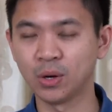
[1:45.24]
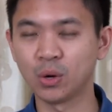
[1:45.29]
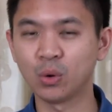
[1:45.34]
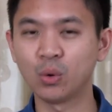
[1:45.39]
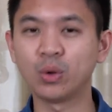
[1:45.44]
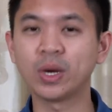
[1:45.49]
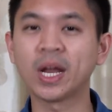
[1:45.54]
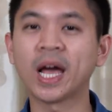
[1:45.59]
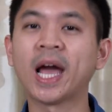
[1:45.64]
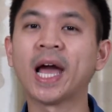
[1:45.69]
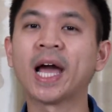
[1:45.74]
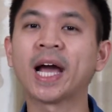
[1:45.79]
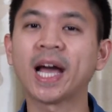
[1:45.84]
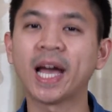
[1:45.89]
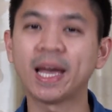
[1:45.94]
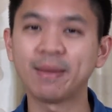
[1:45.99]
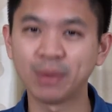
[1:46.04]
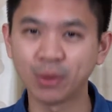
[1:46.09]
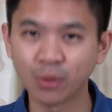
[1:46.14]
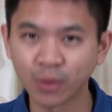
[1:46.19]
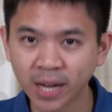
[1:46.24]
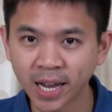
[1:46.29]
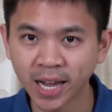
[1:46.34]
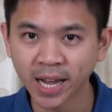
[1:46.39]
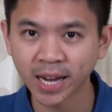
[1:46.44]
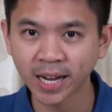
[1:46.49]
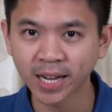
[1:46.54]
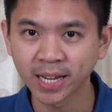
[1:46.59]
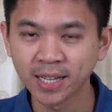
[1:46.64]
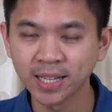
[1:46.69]
คุณหาใครเป็นคนแร
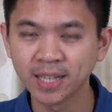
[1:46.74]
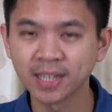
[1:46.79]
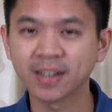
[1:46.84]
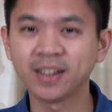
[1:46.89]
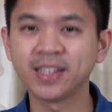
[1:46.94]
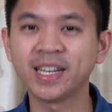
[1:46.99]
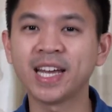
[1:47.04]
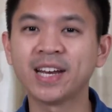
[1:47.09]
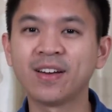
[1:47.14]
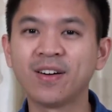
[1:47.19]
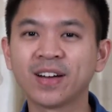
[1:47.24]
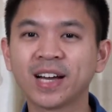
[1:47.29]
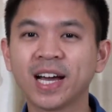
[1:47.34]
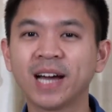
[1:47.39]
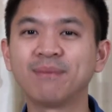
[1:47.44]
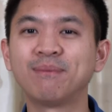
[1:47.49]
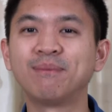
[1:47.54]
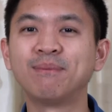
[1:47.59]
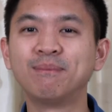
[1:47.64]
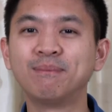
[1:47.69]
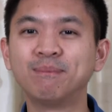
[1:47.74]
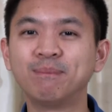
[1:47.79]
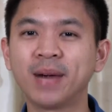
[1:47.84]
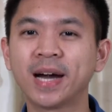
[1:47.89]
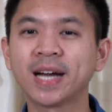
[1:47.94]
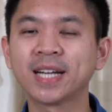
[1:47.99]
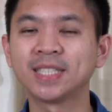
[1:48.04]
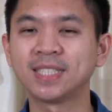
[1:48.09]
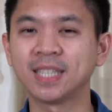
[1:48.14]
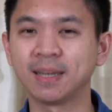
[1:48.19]
กก็แน่นอนครับ
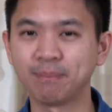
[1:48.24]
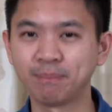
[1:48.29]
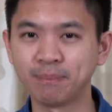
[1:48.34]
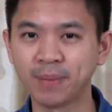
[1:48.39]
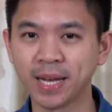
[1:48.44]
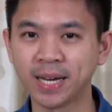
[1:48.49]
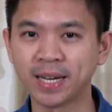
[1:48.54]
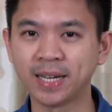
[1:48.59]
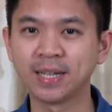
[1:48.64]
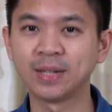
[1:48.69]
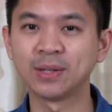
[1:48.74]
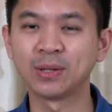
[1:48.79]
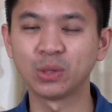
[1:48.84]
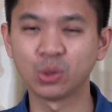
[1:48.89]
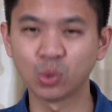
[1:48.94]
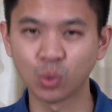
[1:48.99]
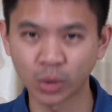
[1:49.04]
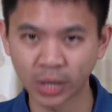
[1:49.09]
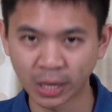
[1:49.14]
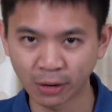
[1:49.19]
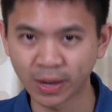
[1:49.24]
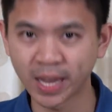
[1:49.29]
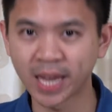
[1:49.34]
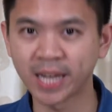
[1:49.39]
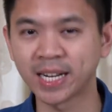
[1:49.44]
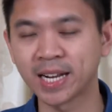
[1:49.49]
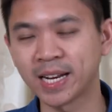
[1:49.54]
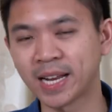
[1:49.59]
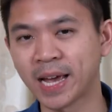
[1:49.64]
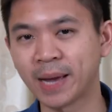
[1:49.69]
มักจะเป็นตัวเราเอง
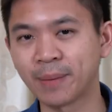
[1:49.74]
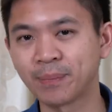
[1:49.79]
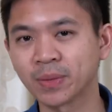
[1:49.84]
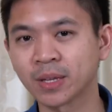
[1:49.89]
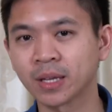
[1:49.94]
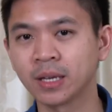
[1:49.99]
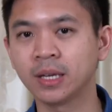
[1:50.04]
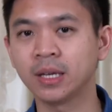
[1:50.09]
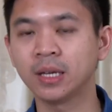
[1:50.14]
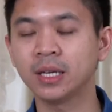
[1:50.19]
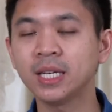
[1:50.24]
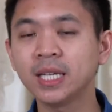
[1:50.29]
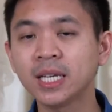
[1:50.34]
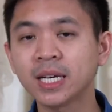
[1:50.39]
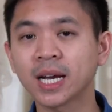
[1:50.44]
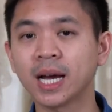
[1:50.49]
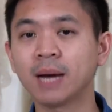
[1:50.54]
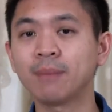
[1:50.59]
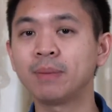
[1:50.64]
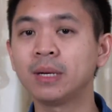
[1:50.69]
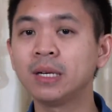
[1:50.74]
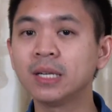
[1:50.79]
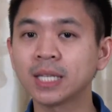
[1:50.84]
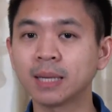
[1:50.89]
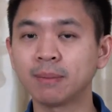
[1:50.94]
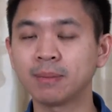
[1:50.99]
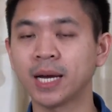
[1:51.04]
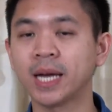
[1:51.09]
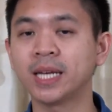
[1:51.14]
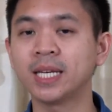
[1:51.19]
นั่นแหละนี่ครับเป็นเรื่อง
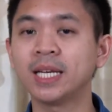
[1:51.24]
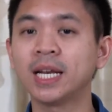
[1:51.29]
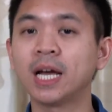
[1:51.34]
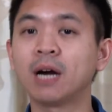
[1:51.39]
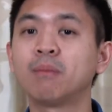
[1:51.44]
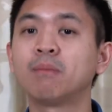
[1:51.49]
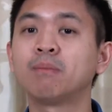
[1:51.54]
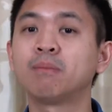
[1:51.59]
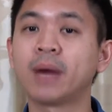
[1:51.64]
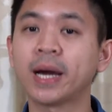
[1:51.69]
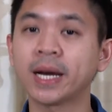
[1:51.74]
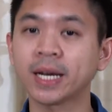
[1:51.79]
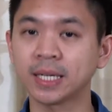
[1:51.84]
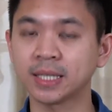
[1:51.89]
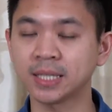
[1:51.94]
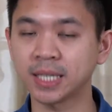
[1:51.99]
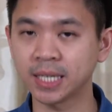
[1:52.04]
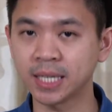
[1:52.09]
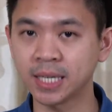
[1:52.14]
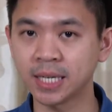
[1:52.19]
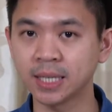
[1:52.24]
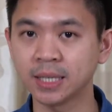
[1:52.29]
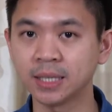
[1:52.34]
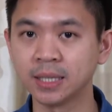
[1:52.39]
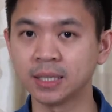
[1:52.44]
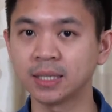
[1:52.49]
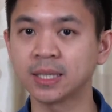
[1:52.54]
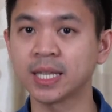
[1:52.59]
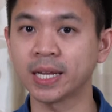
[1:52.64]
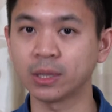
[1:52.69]
ธรรมดาที่เรามักจะคิด
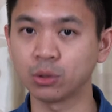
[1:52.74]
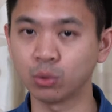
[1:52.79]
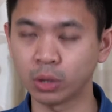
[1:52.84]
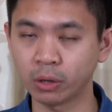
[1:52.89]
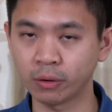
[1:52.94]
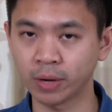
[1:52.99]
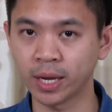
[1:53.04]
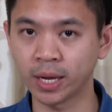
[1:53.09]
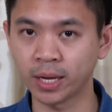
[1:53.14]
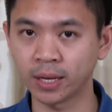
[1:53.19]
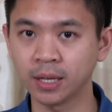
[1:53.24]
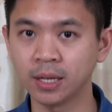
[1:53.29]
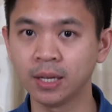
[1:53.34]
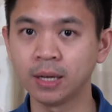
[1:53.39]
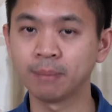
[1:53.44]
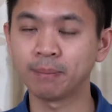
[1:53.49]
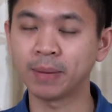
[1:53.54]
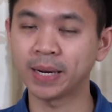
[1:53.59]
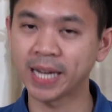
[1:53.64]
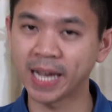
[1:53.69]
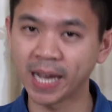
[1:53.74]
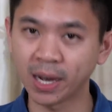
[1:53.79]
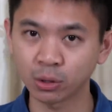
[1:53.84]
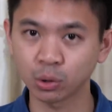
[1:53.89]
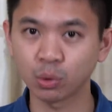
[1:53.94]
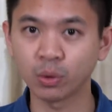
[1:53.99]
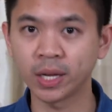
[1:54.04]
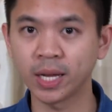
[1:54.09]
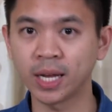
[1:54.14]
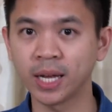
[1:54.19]
ถึงแต่ตัวเราเองปัญหาขอ
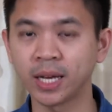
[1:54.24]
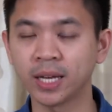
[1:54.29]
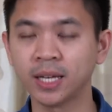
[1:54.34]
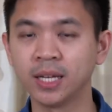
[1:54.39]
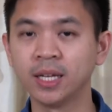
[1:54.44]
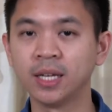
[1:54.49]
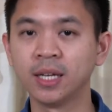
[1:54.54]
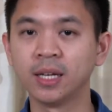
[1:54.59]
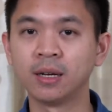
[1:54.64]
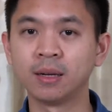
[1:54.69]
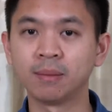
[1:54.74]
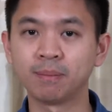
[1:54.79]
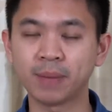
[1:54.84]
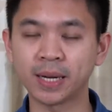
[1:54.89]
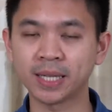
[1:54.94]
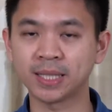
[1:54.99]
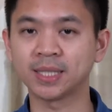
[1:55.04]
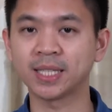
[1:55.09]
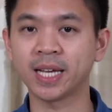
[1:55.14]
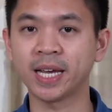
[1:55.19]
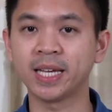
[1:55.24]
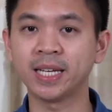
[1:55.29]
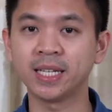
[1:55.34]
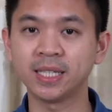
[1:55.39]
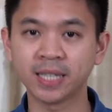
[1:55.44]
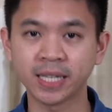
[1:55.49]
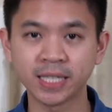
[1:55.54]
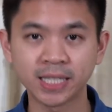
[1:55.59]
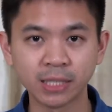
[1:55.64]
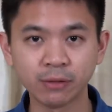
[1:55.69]
งตัวเราเองปัจจัย
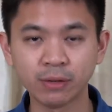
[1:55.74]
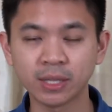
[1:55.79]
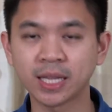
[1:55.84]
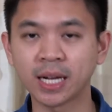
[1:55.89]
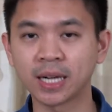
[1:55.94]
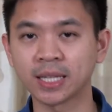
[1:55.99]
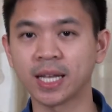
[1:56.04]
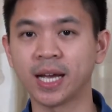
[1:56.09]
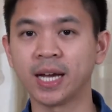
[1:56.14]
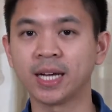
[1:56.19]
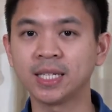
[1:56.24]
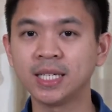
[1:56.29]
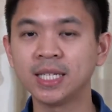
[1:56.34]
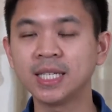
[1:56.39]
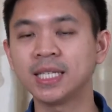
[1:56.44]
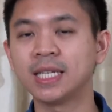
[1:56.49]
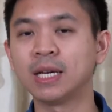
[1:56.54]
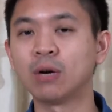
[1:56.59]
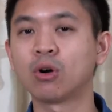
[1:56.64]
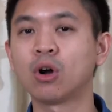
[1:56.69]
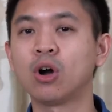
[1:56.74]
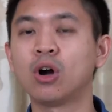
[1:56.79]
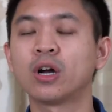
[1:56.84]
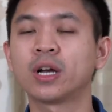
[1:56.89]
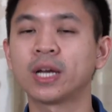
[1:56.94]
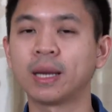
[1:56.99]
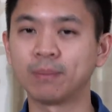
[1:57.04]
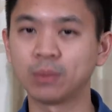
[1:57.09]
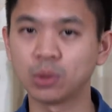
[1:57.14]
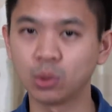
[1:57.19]
ในชีวิตต่างๆที่เกี่ยวข้อง
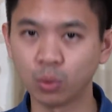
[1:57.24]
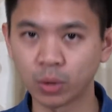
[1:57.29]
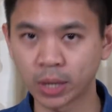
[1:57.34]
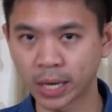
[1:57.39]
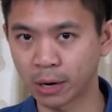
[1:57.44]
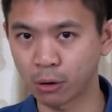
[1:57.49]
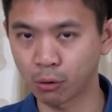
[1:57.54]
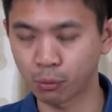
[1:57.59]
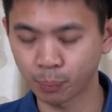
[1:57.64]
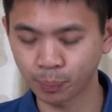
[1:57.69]
กับตัวเรา